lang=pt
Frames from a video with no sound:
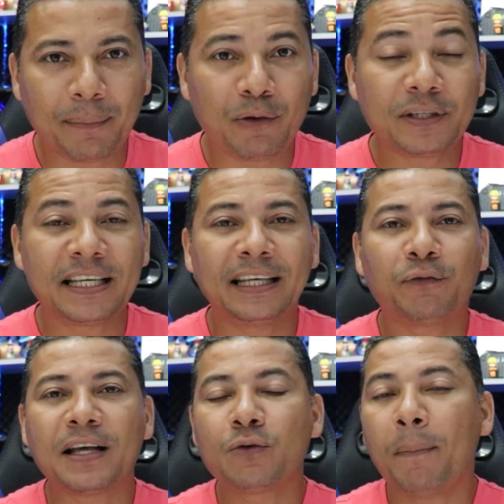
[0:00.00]
também você tem que
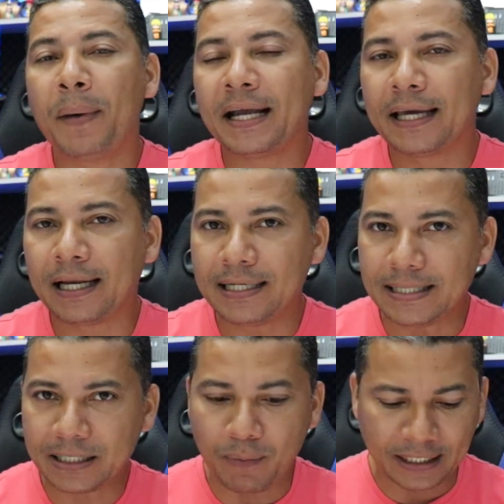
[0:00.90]
fazer uma pequena
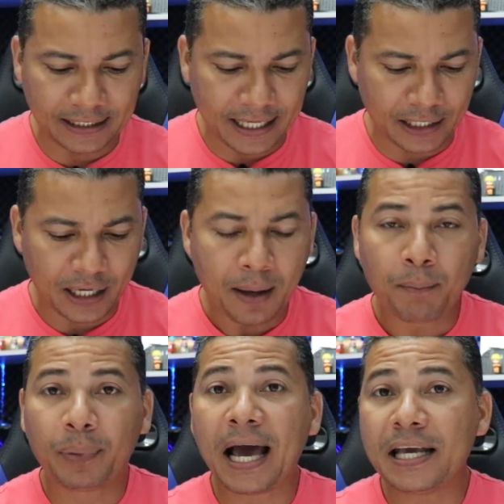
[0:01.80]
lição aqui nele.
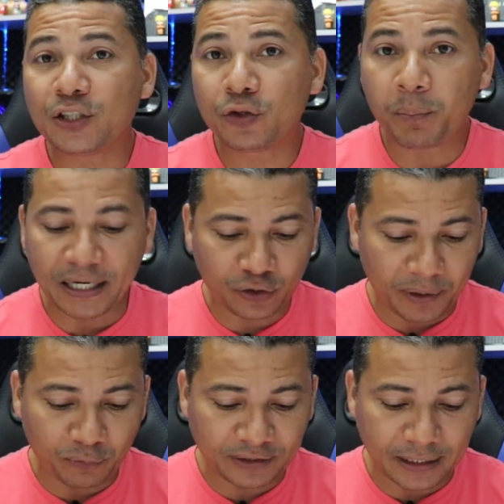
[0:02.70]
Para isso, basta
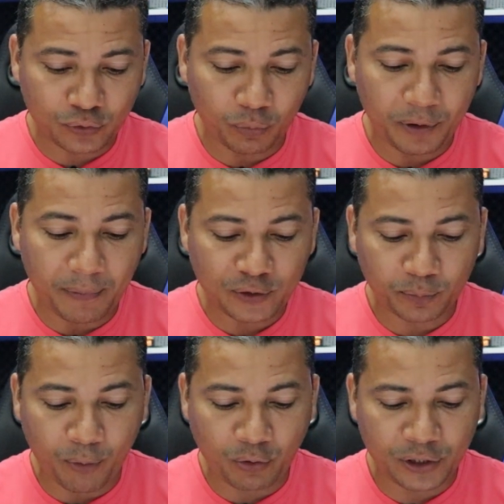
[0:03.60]
também você subir mais
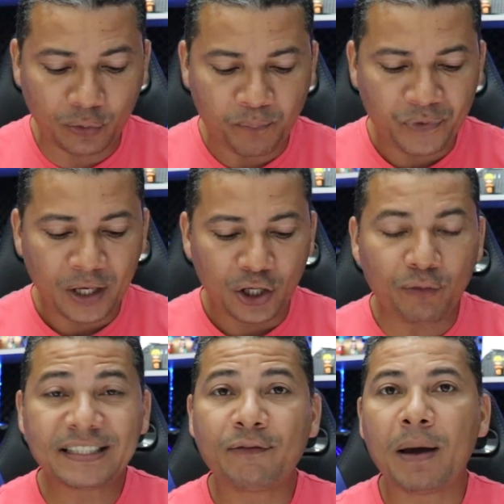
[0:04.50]
um pouquinho e
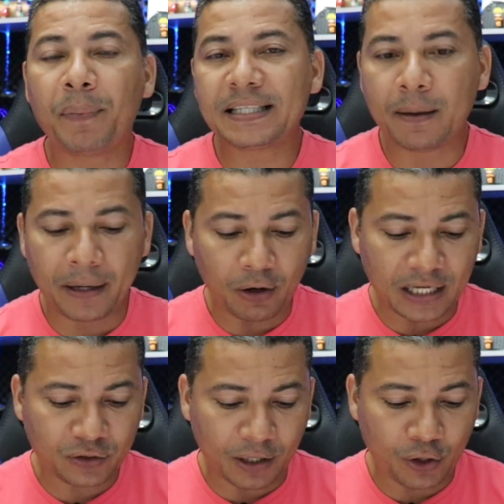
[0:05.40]
você vai perceber,
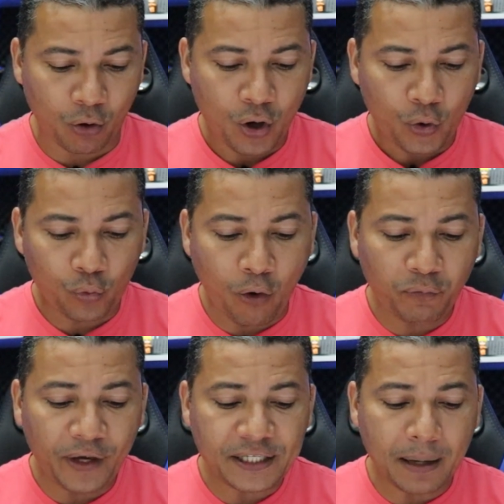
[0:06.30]
olha só aqui, ó,
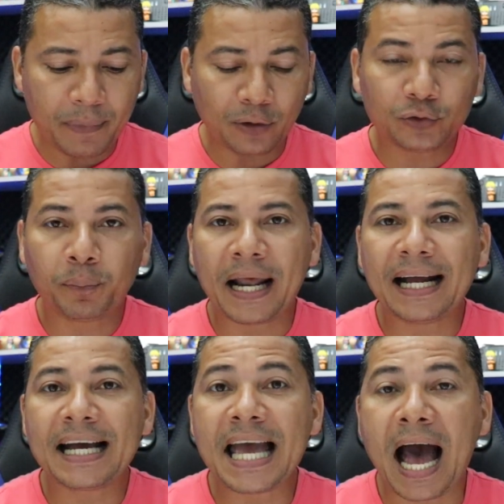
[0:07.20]
convide amigos para
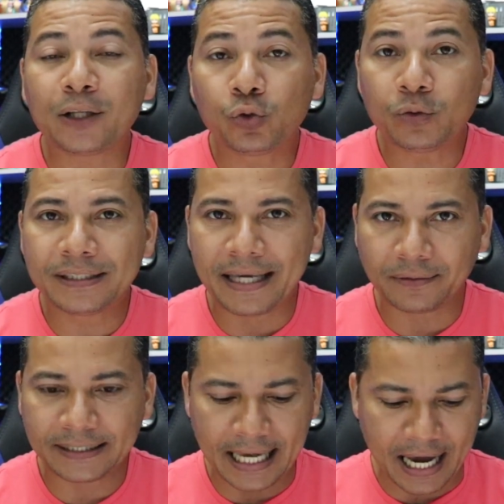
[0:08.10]
ganhar
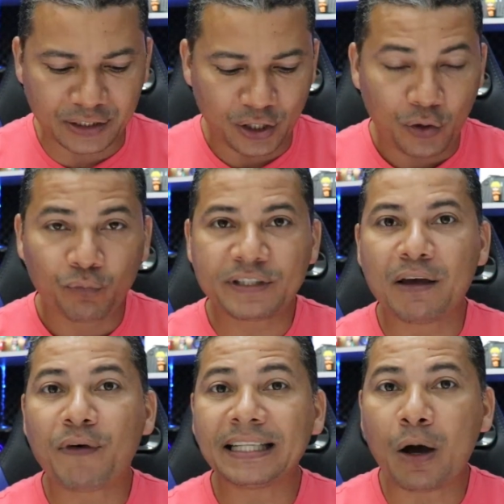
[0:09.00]
200 reais.
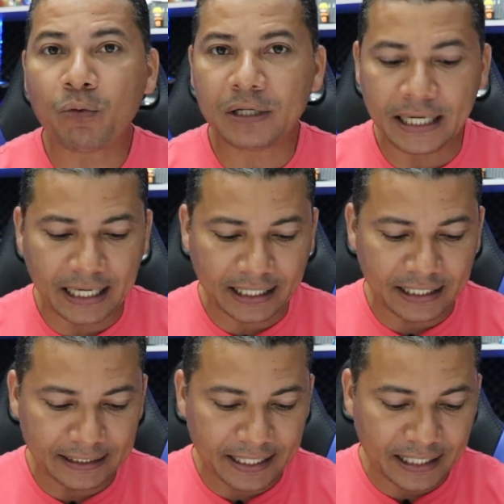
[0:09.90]
Você vai dar um clique
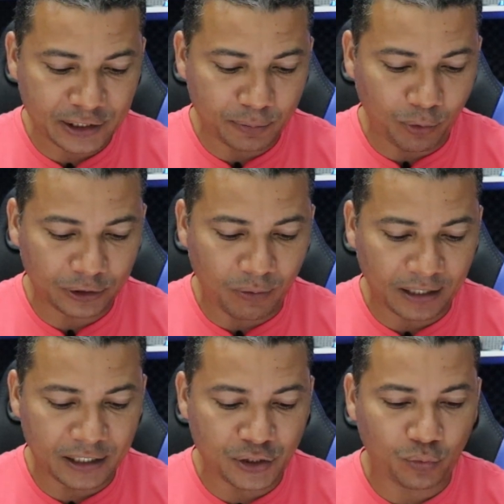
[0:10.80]
aqui nesse botão
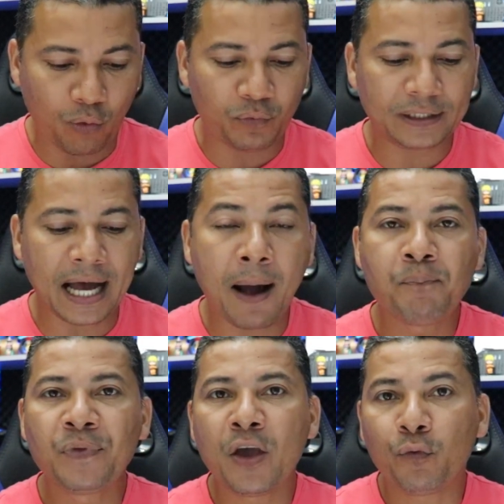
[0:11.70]
aqui de
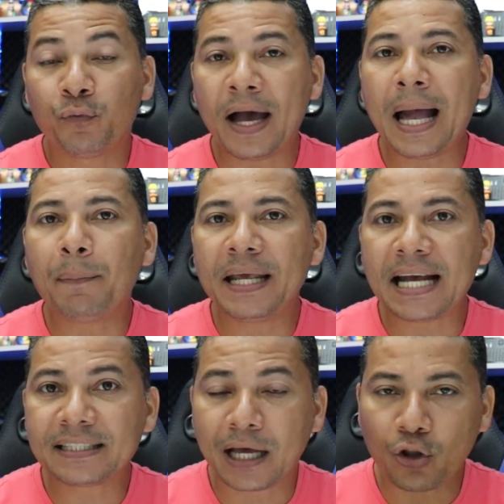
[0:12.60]
convidar vai abrir
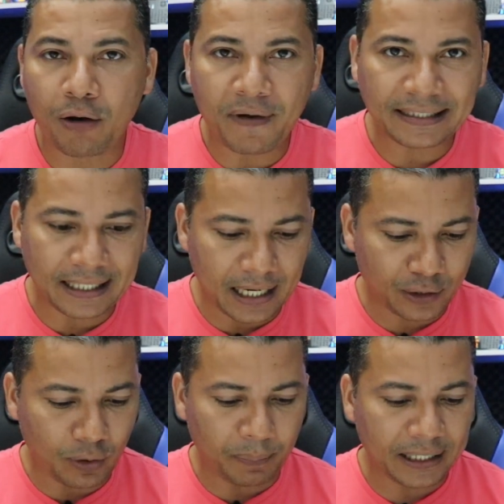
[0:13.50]
essa nova tela
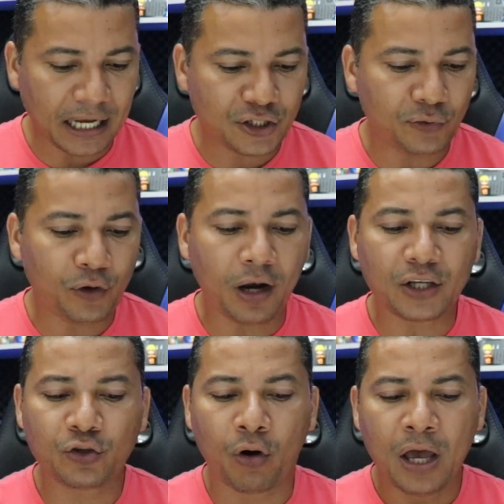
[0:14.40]
aqui no aplicativo e
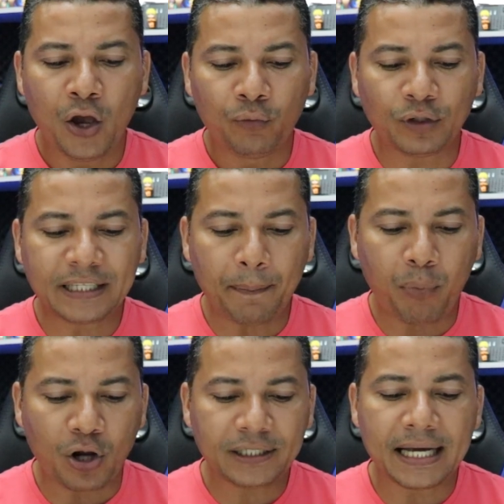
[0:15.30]
olha só, você
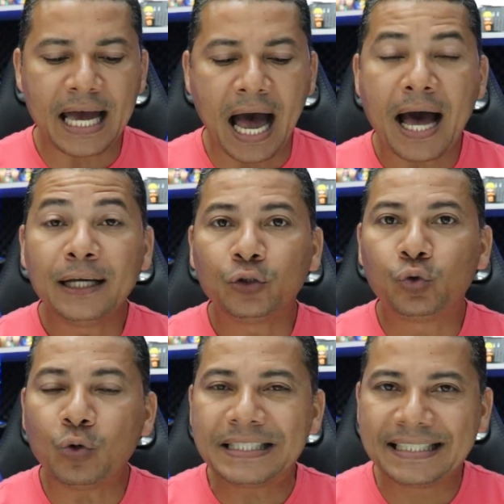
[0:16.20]
pode ganhar
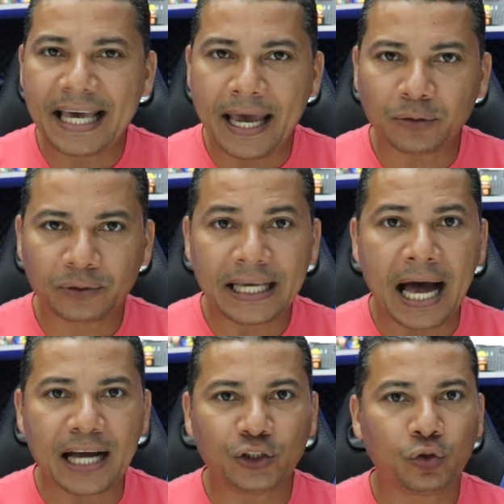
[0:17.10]
200
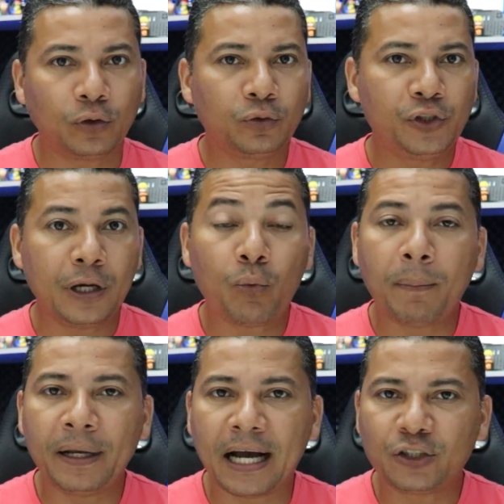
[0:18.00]
reais todos os dias com o
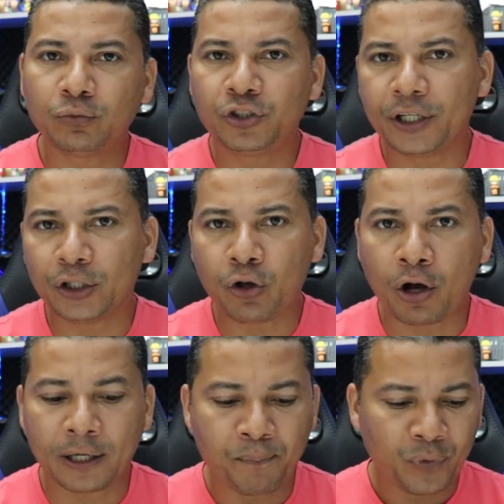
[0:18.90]
aplicativo de
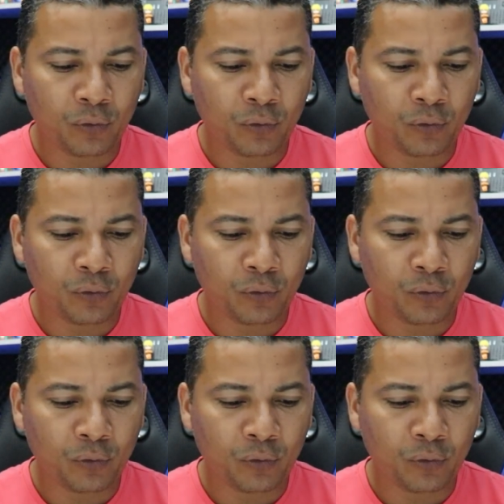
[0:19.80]
TikTok.